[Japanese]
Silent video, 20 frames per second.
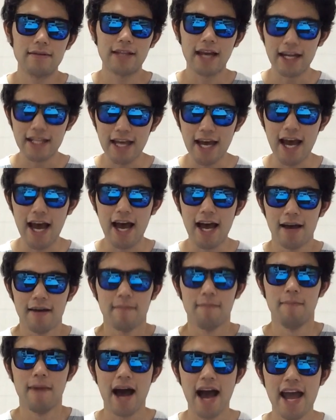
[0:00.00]
ただ
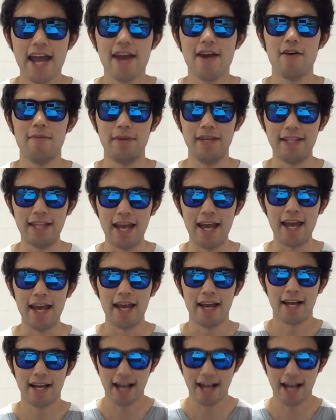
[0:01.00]
前を見て